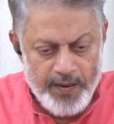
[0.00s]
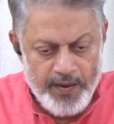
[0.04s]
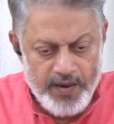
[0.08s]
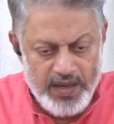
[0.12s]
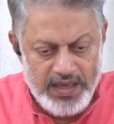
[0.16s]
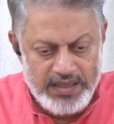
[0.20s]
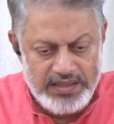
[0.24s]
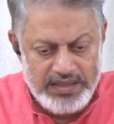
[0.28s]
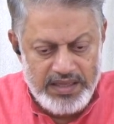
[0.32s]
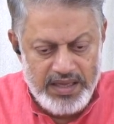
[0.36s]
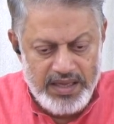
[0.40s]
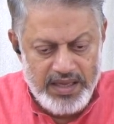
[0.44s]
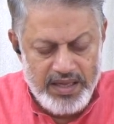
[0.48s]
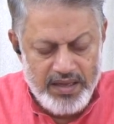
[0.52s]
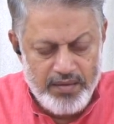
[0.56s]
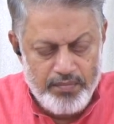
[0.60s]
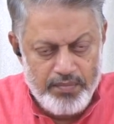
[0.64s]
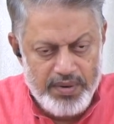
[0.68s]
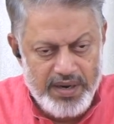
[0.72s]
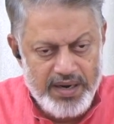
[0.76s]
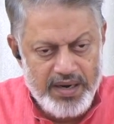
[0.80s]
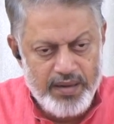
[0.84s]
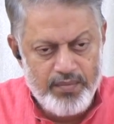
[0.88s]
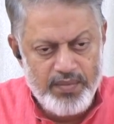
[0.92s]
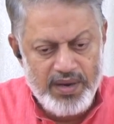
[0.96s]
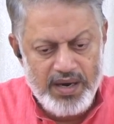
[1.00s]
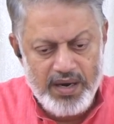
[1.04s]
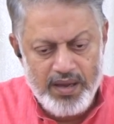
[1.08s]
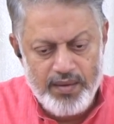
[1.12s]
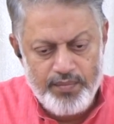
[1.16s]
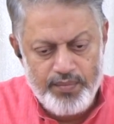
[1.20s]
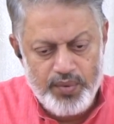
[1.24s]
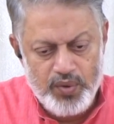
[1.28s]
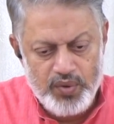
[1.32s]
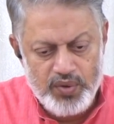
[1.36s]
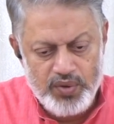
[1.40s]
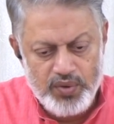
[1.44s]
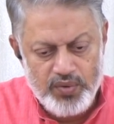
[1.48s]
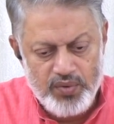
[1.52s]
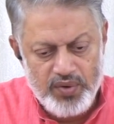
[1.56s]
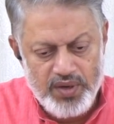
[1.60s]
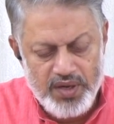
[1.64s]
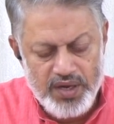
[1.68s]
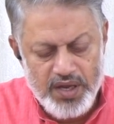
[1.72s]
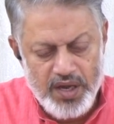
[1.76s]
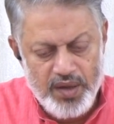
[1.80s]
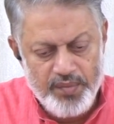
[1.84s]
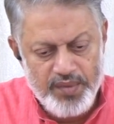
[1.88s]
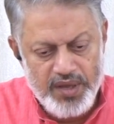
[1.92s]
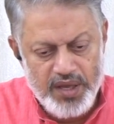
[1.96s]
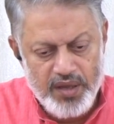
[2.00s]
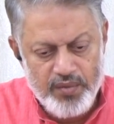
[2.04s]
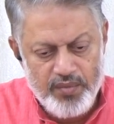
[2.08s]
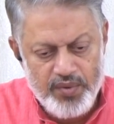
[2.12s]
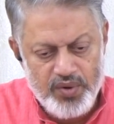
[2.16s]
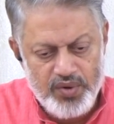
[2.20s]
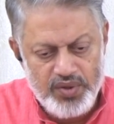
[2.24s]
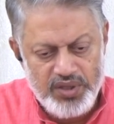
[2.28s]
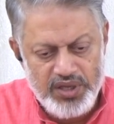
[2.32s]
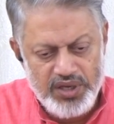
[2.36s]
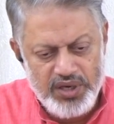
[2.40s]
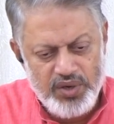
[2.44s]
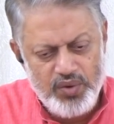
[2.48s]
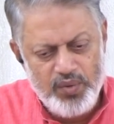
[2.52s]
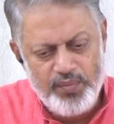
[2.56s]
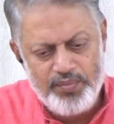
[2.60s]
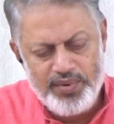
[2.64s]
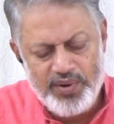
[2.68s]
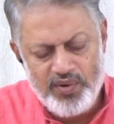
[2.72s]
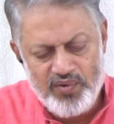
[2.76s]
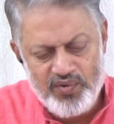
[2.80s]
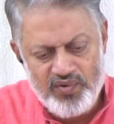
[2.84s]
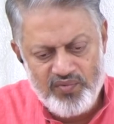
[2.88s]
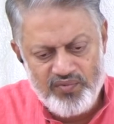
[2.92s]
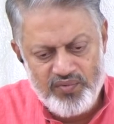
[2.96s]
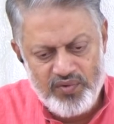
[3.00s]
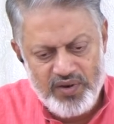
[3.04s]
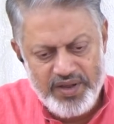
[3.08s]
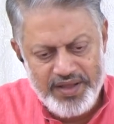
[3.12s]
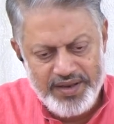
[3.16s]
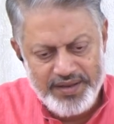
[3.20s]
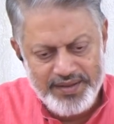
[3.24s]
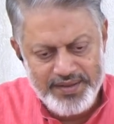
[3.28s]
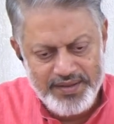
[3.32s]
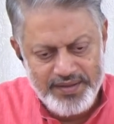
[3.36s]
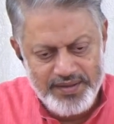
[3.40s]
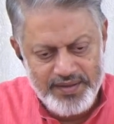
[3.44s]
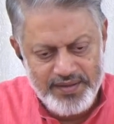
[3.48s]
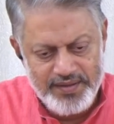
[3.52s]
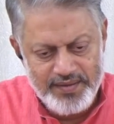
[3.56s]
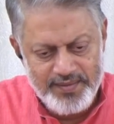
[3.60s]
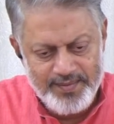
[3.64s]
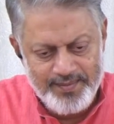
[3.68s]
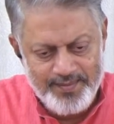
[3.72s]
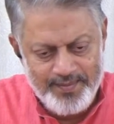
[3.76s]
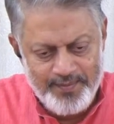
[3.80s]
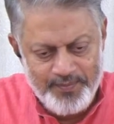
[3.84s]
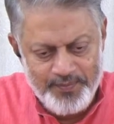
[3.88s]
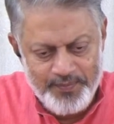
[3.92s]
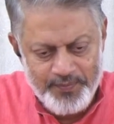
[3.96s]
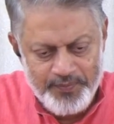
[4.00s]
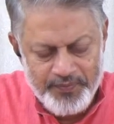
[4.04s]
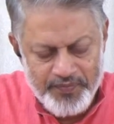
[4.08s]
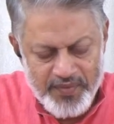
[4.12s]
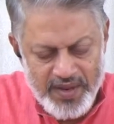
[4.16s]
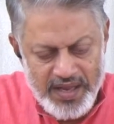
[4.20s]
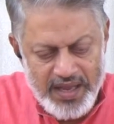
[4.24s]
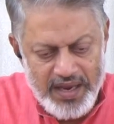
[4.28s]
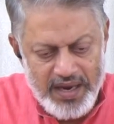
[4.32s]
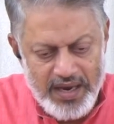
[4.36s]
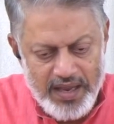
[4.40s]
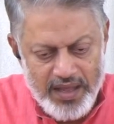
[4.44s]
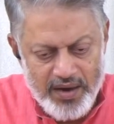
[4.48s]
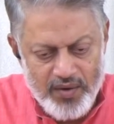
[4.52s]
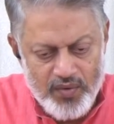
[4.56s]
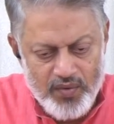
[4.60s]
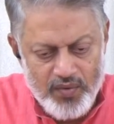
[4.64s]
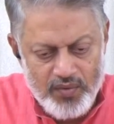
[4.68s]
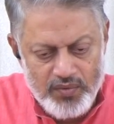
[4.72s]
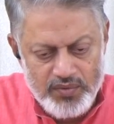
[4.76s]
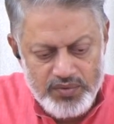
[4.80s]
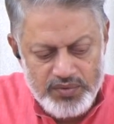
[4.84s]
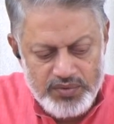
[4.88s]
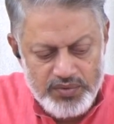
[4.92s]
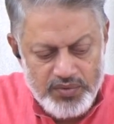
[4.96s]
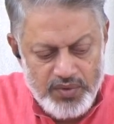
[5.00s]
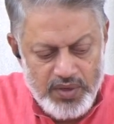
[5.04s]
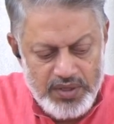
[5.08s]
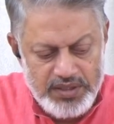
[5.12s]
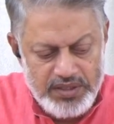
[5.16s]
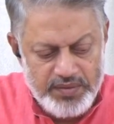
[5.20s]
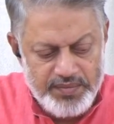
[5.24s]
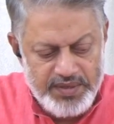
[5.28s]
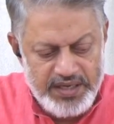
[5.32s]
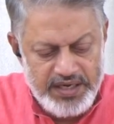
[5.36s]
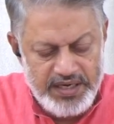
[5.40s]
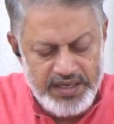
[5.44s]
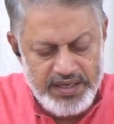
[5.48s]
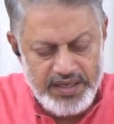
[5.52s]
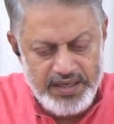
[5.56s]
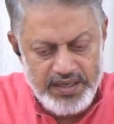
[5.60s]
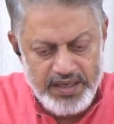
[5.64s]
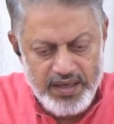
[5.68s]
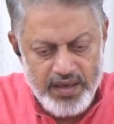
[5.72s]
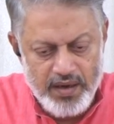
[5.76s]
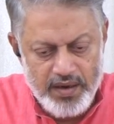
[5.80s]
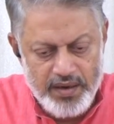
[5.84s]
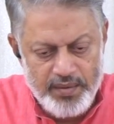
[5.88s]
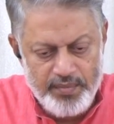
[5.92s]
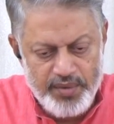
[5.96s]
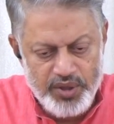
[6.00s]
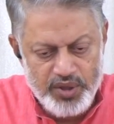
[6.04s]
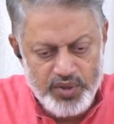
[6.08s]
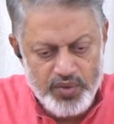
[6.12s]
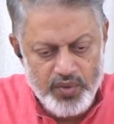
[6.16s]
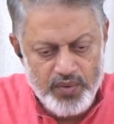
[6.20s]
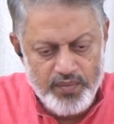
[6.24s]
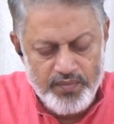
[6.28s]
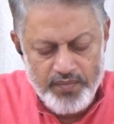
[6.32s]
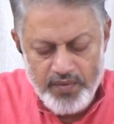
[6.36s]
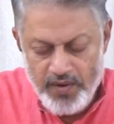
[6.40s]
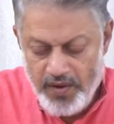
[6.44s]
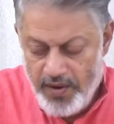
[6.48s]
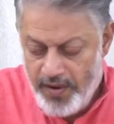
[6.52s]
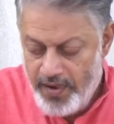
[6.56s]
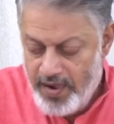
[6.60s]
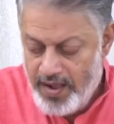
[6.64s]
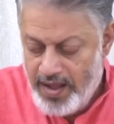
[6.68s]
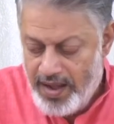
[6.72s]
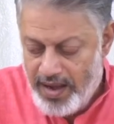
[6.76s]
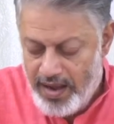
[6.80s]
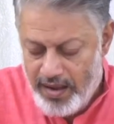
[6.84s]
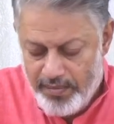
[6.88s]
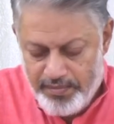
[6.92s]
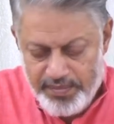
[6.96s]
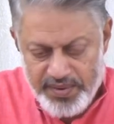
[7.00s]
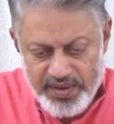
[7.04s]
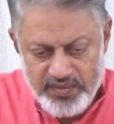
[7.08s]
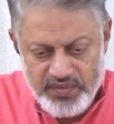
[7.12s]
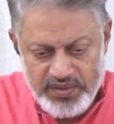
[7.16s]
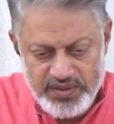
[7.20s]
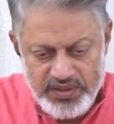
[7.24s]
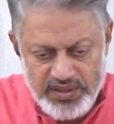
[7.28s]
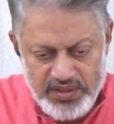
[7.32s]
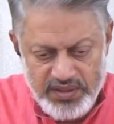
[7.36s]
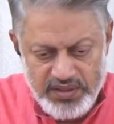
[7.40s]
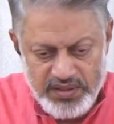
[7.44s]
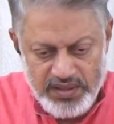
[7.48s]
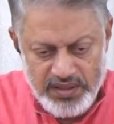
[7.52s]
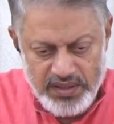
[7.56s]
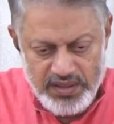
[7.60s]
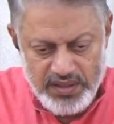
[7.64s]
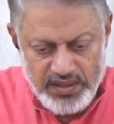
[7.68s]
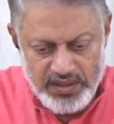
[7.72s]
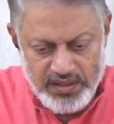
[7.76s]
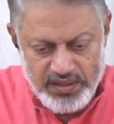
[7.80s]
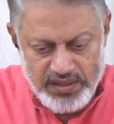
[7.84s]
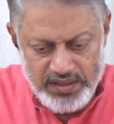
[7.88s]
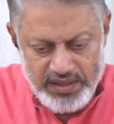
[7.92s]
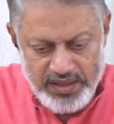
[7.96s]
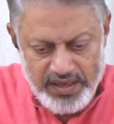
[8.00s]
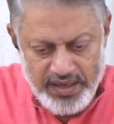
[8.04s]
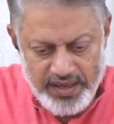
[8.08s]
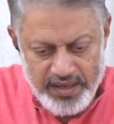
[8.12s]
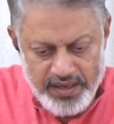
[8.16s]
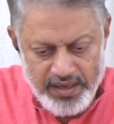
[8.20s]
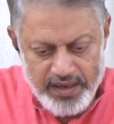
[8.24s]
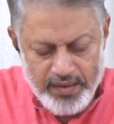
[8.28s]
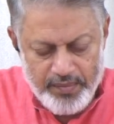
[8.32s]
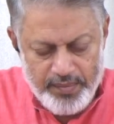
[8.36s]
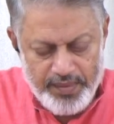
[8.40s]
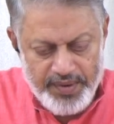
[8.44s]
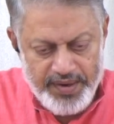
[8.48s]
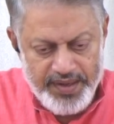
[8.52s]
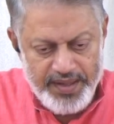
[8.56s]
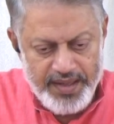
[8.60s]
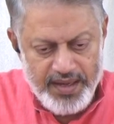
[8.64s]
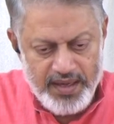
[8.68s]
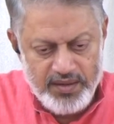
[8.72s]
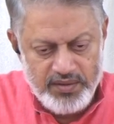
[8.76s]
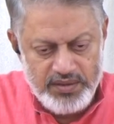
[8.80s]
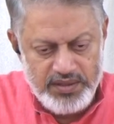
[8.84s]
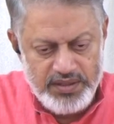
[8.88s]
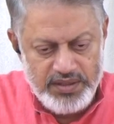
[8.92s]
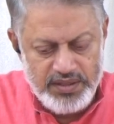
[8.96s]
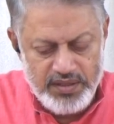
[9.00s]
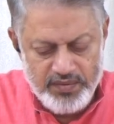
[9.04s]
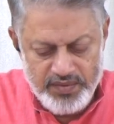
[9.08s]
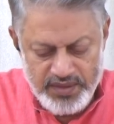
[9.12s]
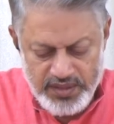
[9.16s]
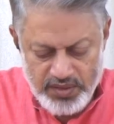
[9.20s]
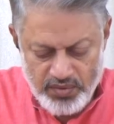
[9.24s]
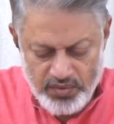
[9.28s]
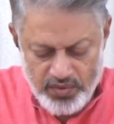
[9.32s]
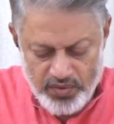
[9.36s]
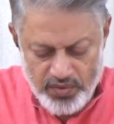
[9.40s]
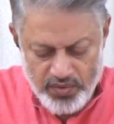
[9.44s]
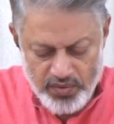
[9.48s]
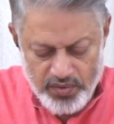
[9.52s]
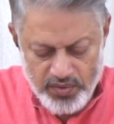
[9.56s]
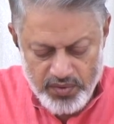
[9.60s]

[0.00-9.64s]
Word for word: அந்த படமெல்லாம் போட்டு கூட காமிக்கும் பொழுது இன்னும் பவர்ஃபுல்லாக இருந்தது எல்லாருக்கும் ஸோ அந்த மாதிரி காண்பித்தோம் அப்போ வந்து இந்த எப்படியாவது இதை வந்து ஒரு